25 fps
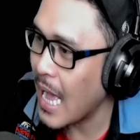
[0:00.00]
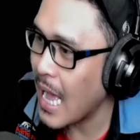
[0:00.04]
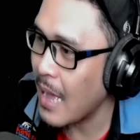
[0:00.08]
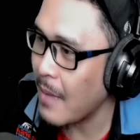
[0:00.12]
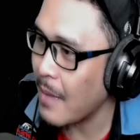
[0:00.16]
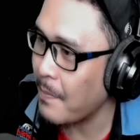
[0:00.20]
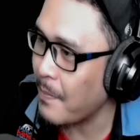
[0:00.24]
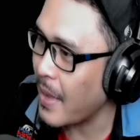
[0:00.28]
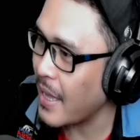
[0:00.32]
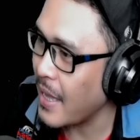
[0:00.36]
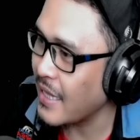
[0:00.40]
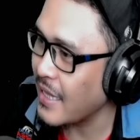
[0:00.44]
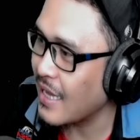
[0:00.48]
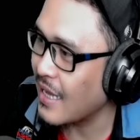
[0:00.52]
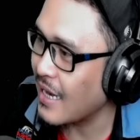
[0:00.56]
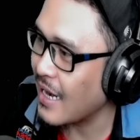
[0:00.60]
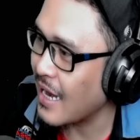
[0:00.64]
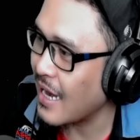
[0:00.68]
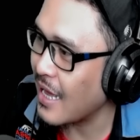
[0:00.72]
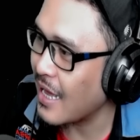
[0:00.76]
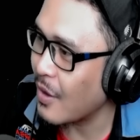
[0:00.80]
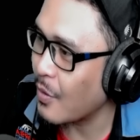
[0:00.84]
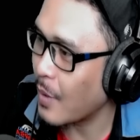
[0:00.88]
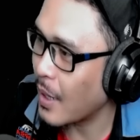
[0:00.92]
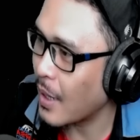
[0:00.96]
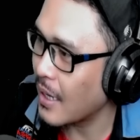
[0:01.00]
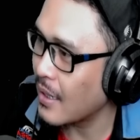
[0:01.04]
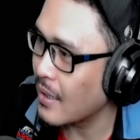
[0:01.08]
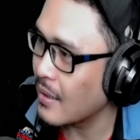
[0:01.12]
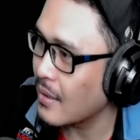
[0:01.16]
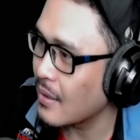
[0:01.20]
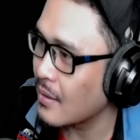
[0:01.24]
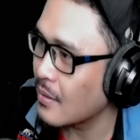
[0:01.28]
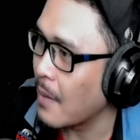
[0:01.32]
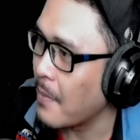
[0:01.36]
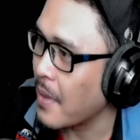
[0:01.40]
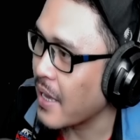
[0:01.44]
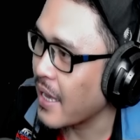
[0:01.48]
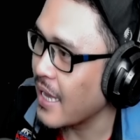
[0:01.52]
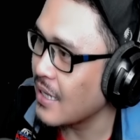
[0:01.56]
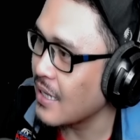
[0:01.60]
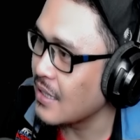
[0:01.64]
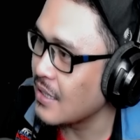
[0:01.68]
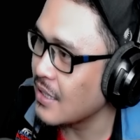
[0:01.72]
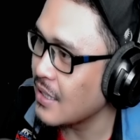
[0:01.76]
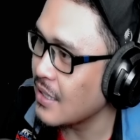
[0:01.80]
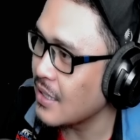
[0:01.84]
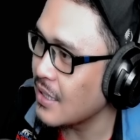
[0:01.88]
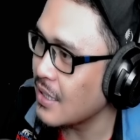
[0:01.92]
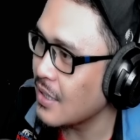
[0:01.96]
apa yang lawak Abang
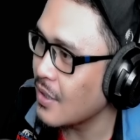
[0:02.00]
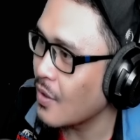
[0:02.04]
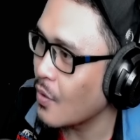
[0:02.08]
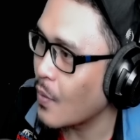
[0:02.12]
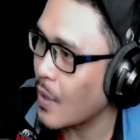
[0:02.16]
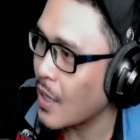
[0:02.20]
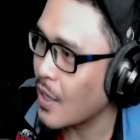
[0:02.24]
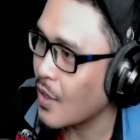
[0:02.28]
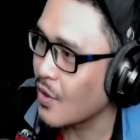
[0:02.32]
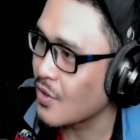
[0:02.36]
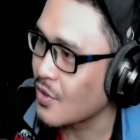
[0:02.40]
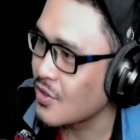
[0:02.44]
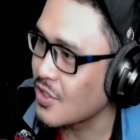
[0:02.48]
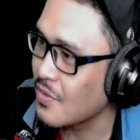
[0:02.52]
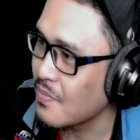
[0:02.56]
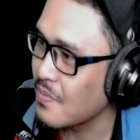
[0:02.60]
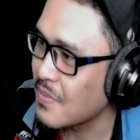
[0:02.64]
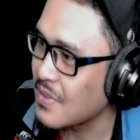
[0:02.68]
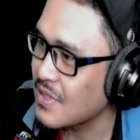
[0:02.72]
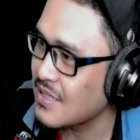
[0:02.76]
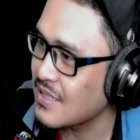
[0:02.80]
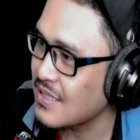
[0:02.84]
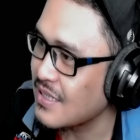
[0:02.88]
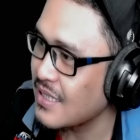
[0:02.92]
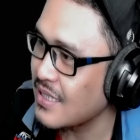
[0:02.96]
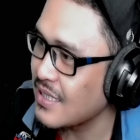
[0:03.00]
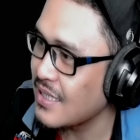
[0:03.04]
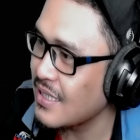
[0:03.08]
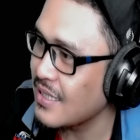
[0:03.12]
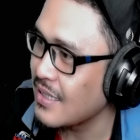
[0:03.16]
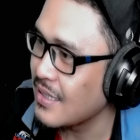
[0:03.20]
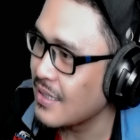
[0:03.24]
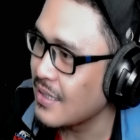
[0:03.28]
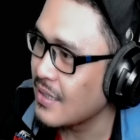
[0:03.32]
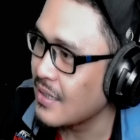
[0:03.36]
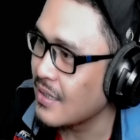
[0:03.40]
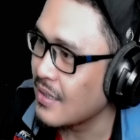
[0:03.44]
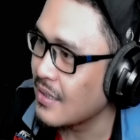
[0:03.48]
Endi, Wak mesti